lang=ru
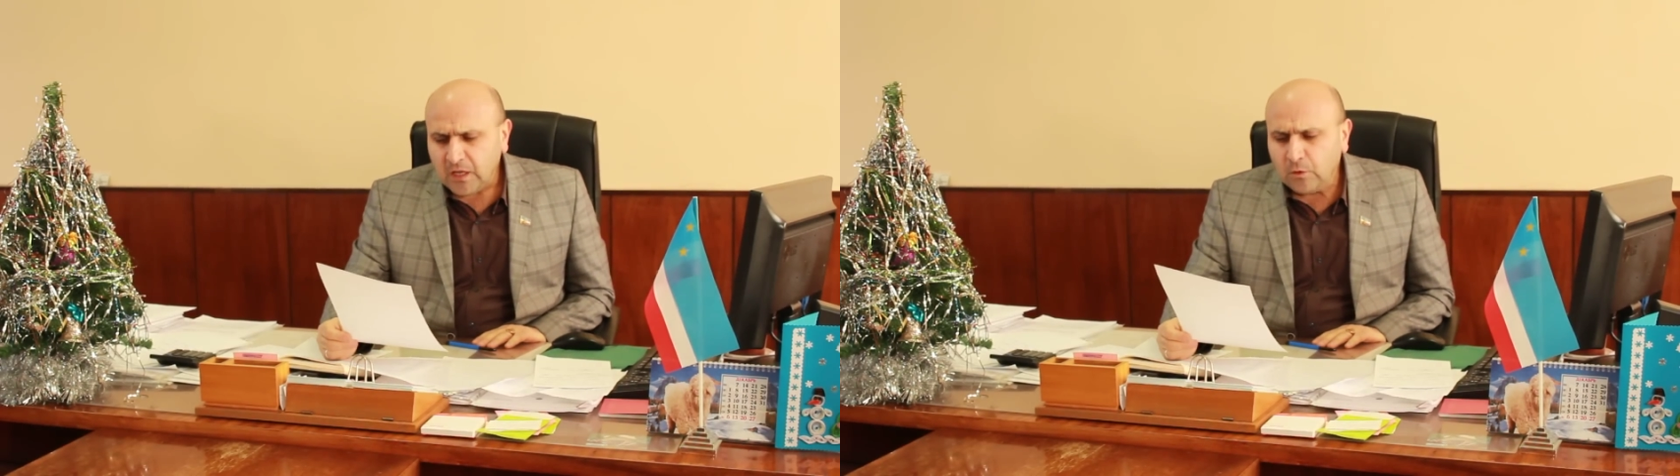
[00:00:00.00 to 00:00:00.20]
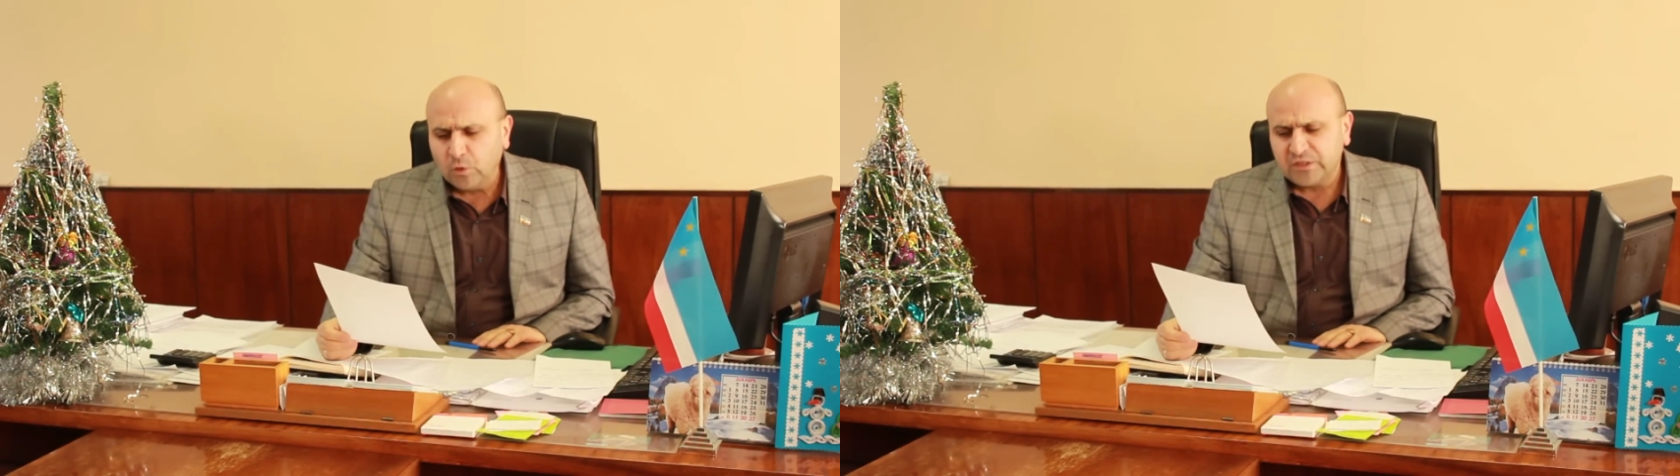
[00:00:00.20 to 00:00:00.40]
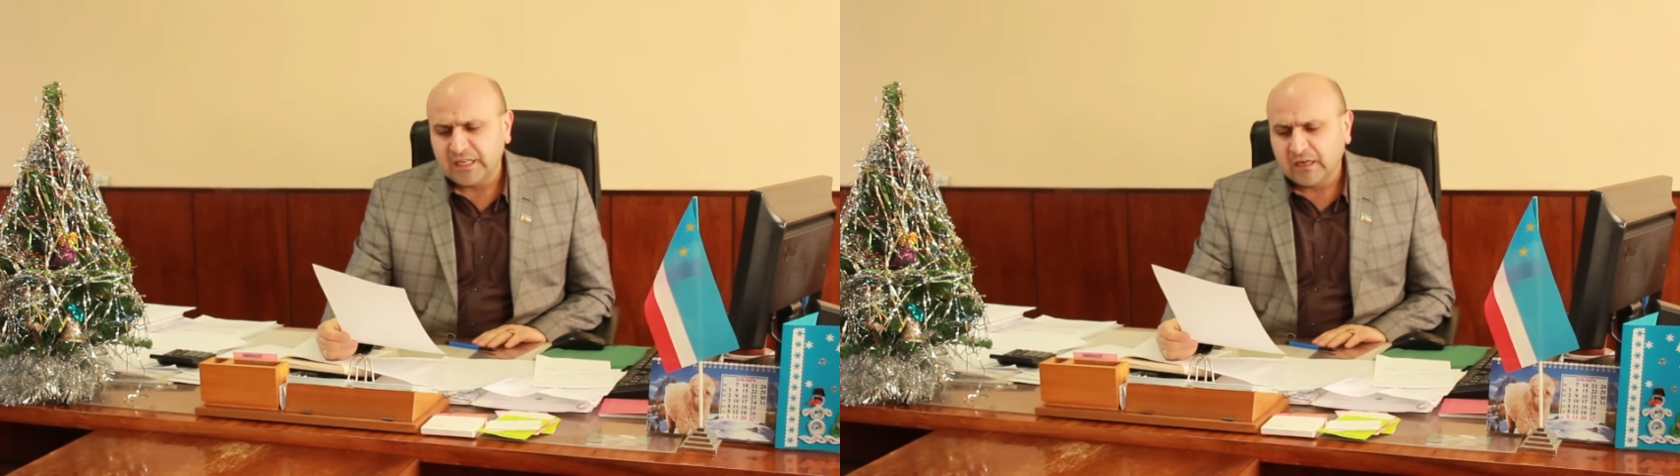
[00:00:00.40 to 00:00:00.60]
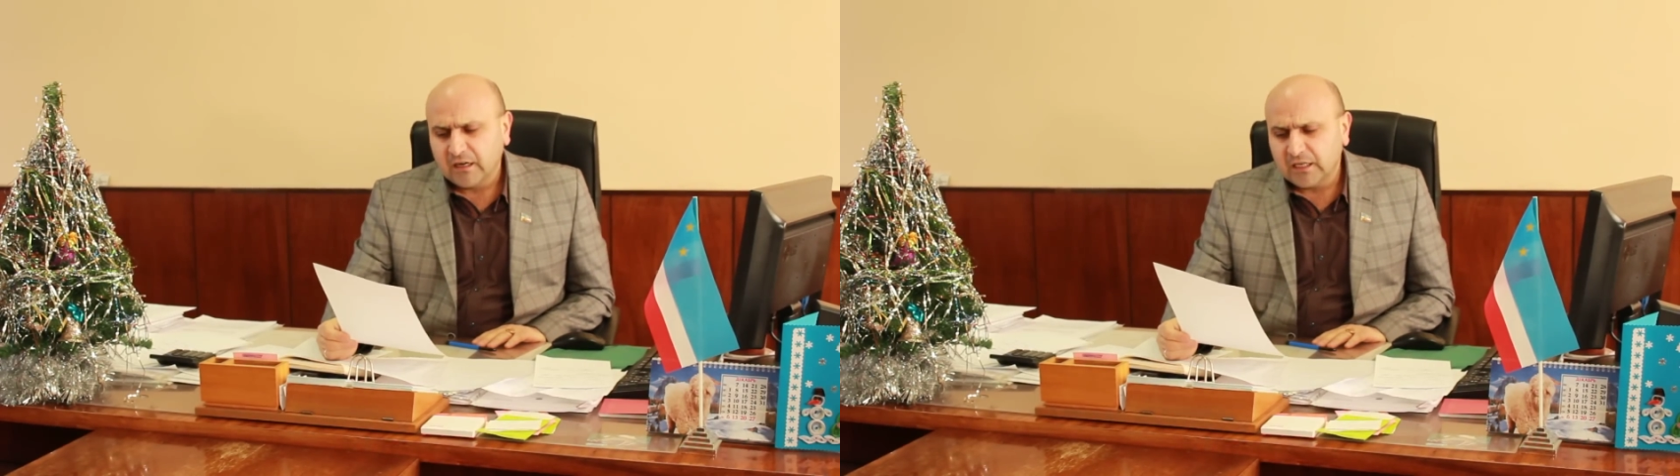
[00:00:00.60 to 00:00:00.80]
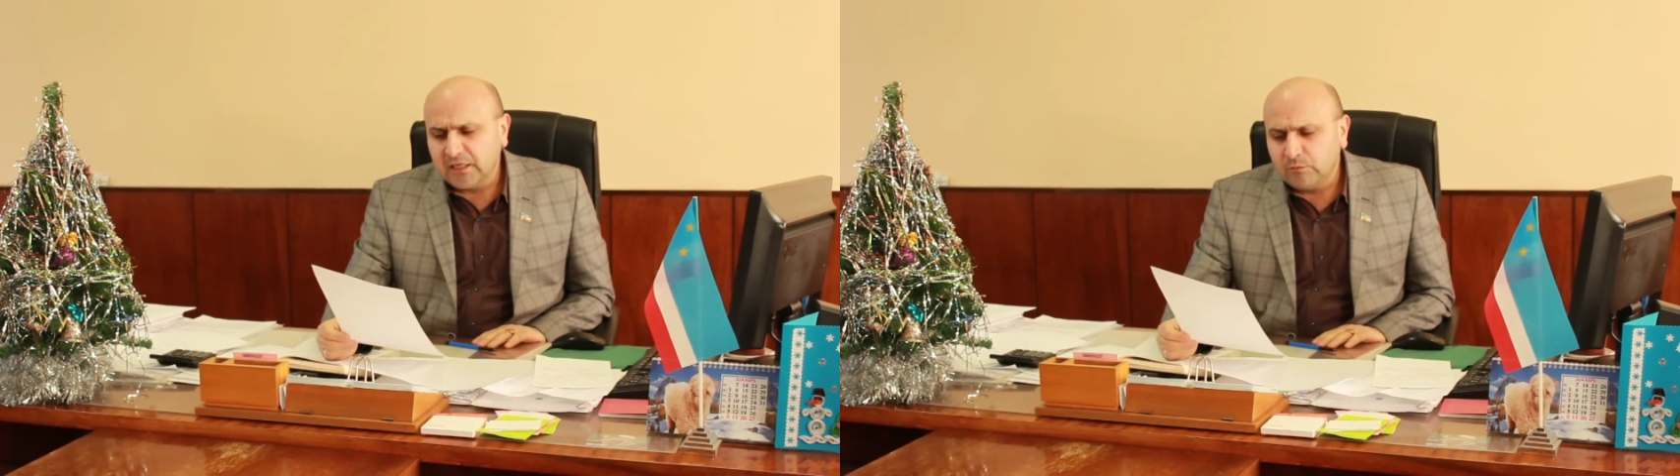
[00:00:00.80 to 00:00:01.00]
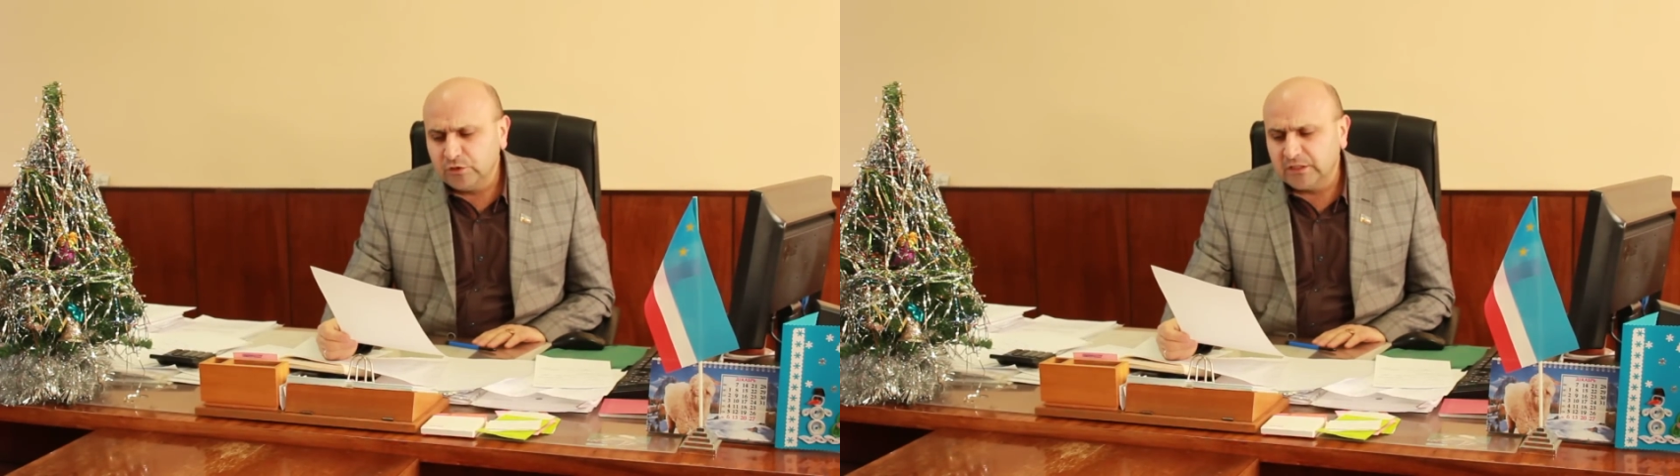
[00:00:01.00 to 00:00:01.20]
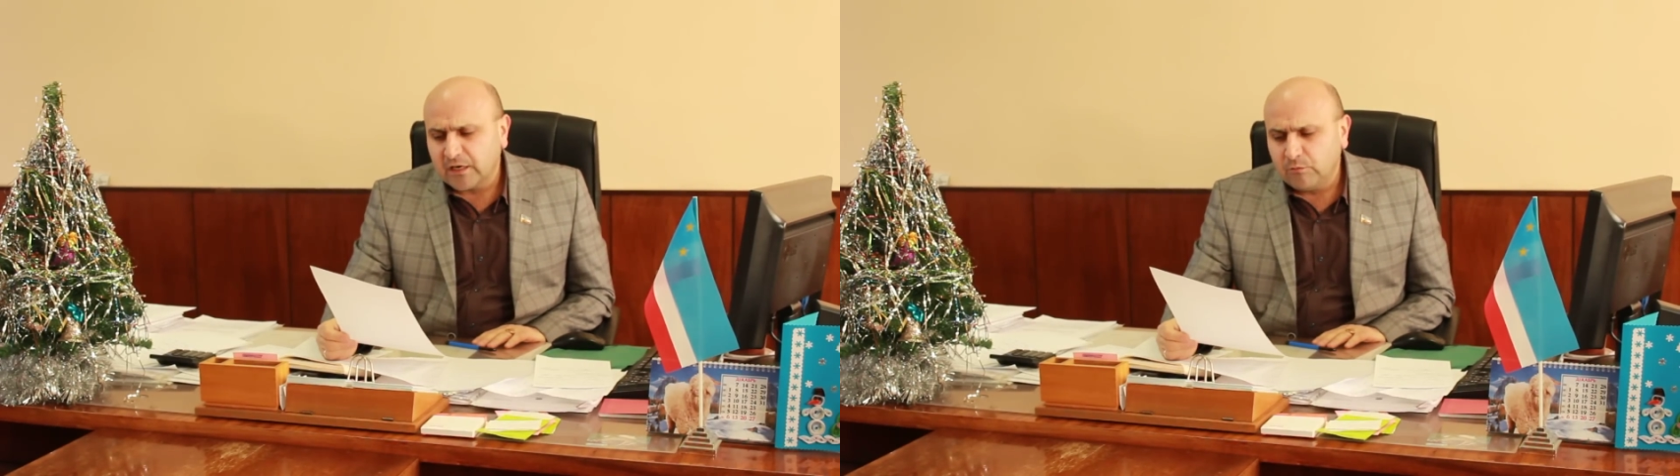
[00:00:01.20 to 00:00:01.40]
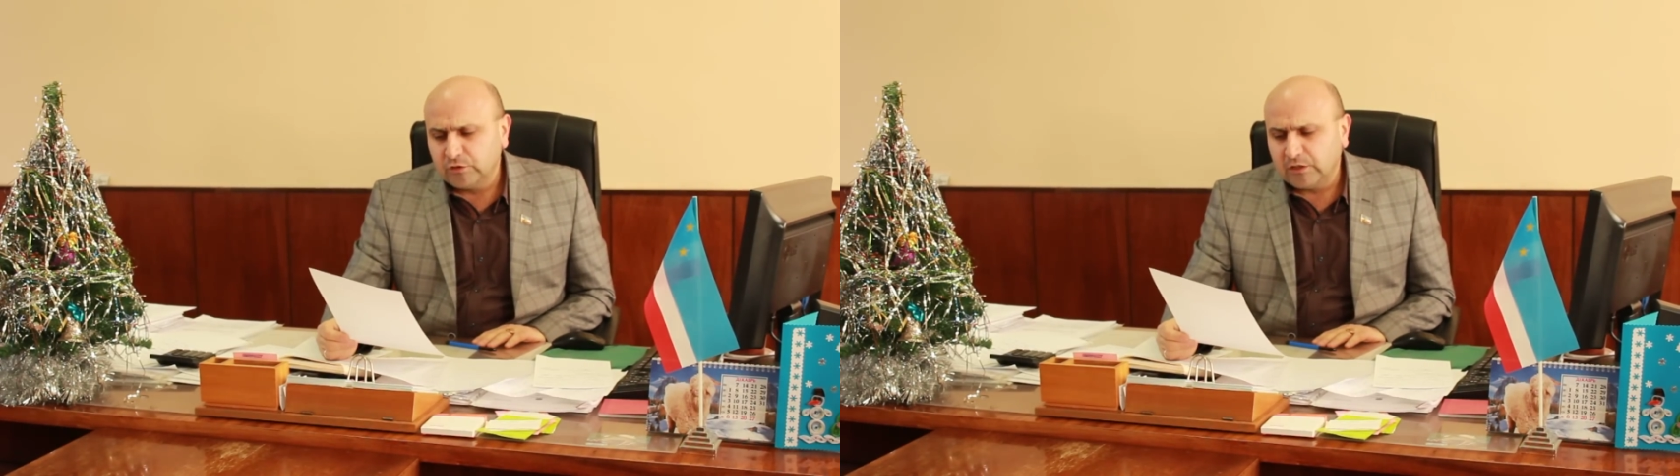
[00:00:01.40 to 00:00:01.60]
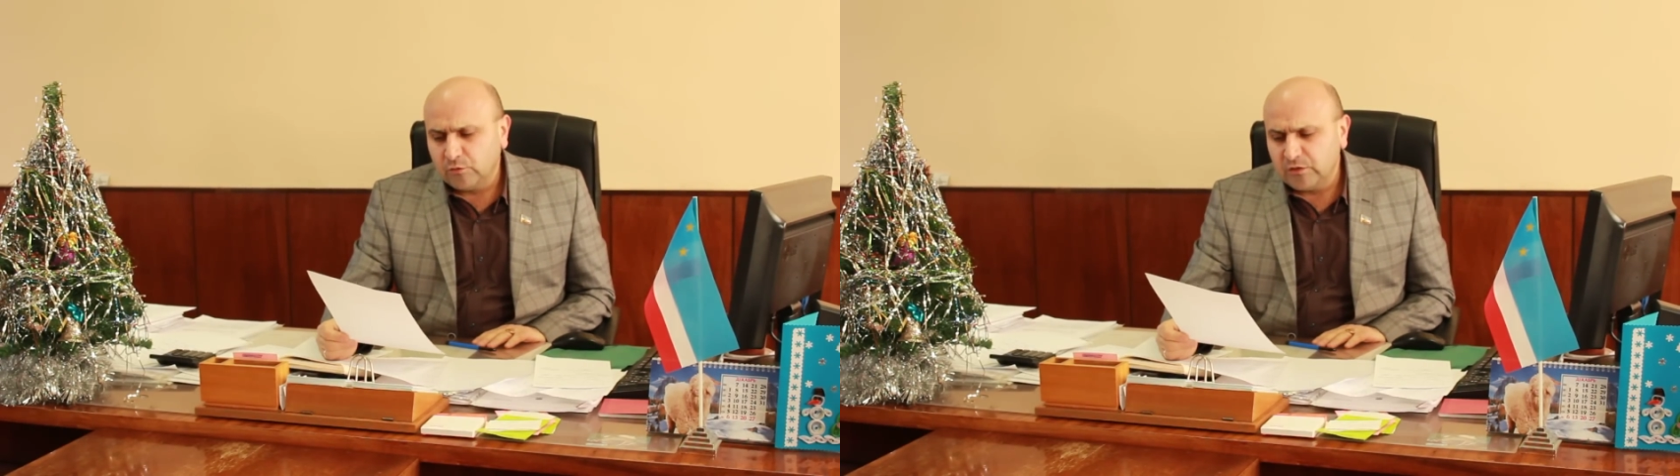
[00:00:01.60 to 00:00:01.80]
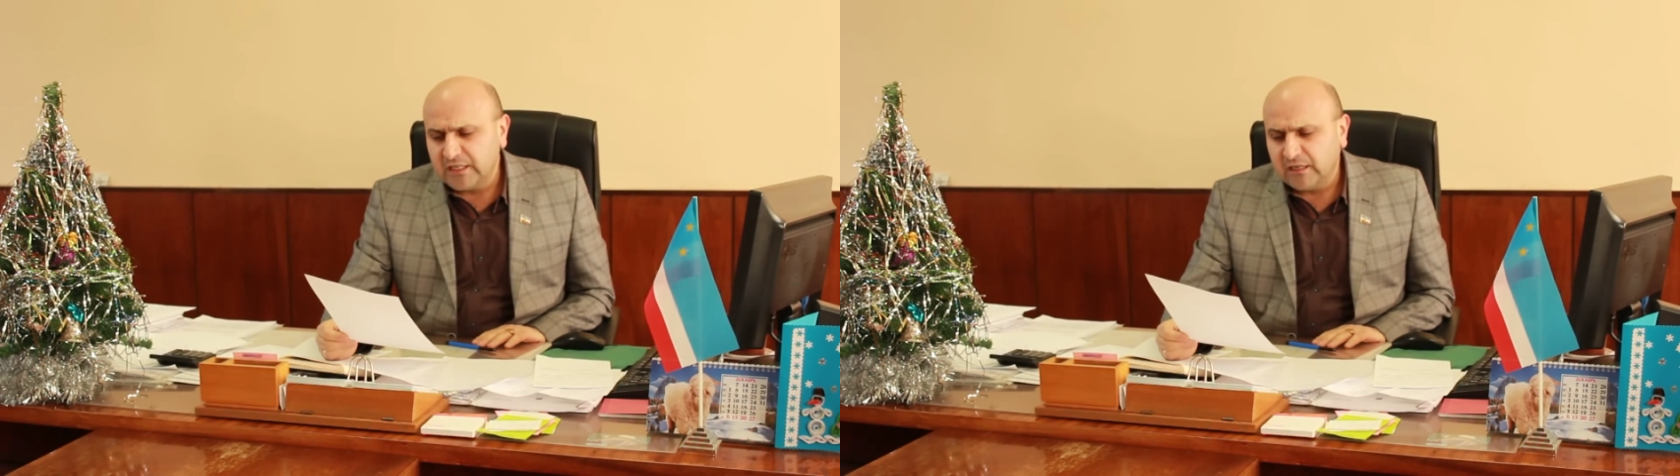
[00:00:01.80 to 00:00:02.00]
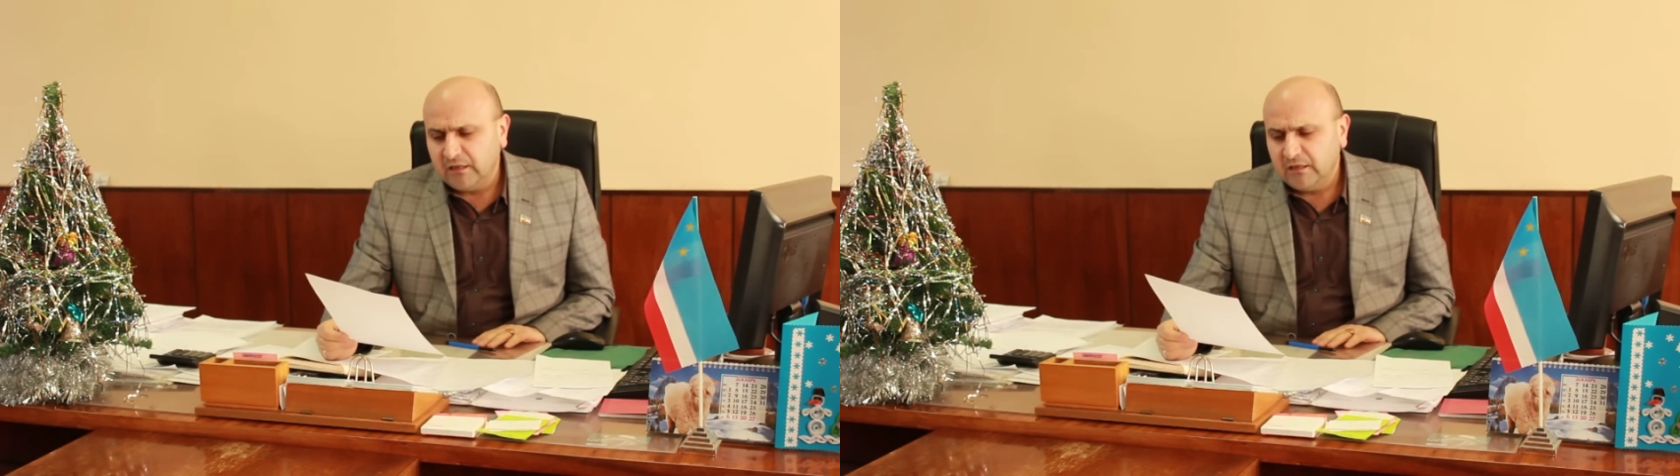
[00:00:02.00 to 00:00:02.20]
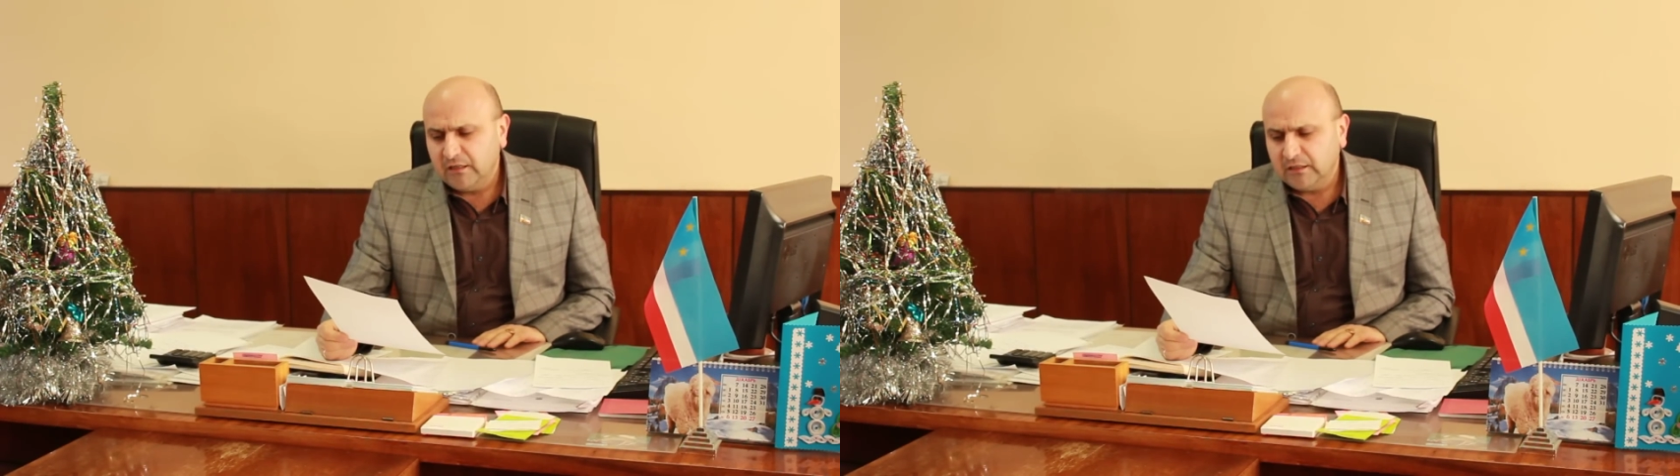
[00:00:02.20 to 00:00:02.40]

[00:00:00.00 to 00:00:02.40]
озеро. Когда будет работать озеро